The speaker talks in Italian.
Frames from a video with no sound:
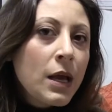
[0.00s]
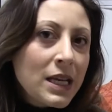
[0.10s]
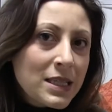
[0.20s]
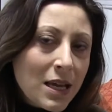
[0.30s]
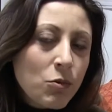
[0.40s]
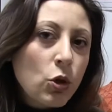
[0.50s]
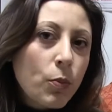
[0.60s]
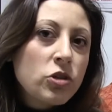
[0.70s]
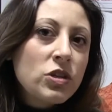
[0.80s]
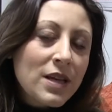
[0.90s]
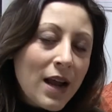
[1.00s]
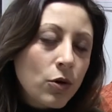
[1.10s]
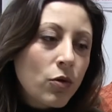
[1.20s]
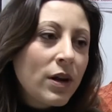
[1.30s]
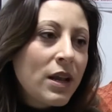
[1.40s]
In seguito poi ci
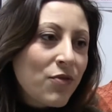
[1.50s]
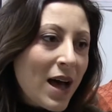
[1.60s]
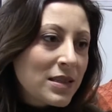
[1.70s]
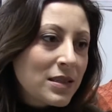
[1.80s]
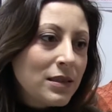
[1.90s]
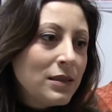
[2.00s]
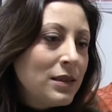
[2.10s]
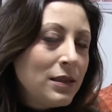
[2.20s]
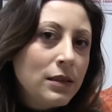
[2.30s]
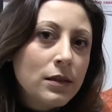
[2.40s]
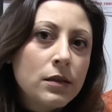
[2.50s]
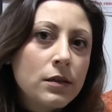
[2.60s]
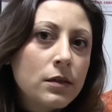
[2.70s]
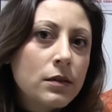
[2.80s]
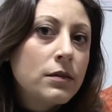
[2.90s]
saranno le fasi di,
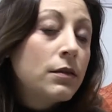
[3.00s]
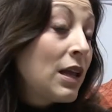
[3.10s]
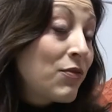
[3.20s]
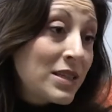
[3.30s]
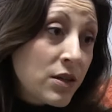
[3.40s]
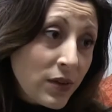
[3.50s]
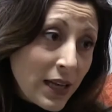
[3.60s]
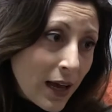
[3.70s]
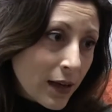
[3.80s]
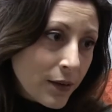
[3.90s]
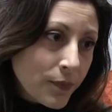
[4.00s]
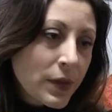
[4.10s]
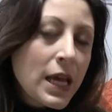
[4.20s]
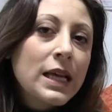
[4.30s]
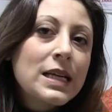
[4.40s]
eh, la fase finale,
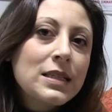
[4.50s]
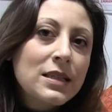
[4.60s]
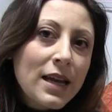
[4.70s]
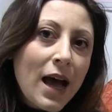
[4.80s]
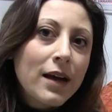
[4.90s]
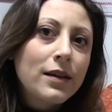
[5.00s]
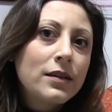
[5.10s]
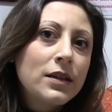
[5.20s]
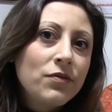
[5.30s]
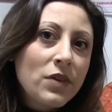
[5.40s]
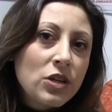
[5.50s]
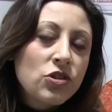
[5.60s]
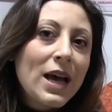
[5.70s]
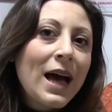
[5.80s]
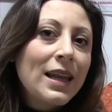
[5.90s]
che si terrà
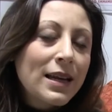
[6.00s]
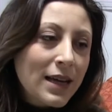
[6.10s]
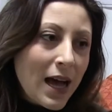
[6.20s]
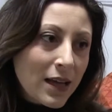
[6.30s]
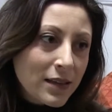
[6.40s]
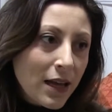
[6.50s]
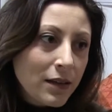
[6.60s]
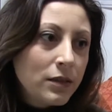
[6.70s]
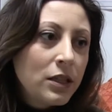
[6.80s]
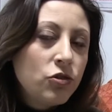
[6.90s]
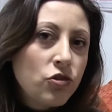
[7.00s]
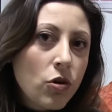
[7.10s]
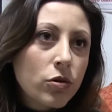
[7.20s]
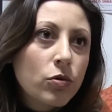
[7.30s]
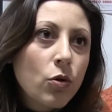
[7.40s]
invece all'Arcadia il
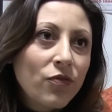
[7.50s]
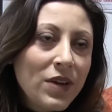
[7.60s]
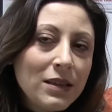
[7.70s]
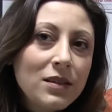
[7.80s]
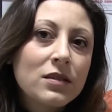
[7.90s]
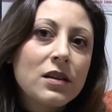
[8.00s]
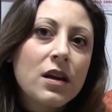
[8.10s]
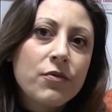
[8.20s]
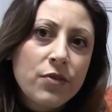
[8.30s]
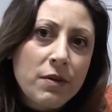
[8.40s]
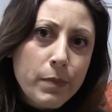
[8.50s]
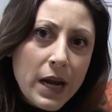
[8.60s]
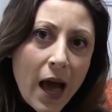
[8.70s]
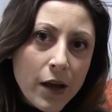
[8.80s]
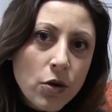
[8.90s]
giorno 23
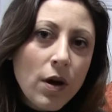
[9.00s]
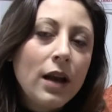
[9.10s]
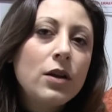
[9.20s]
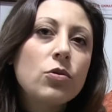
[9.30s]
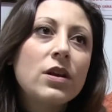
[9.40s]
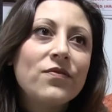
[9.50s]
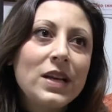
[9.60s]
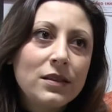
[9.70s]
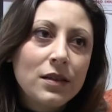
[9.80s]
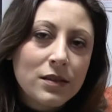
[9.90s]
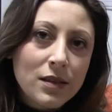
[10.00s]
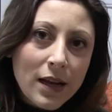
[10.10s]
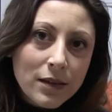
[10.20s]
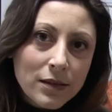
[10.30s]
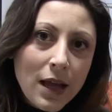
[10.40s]
febbraio alle ore 20 e
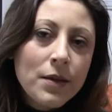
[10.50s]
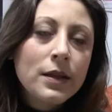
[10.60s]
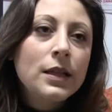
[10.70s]
30.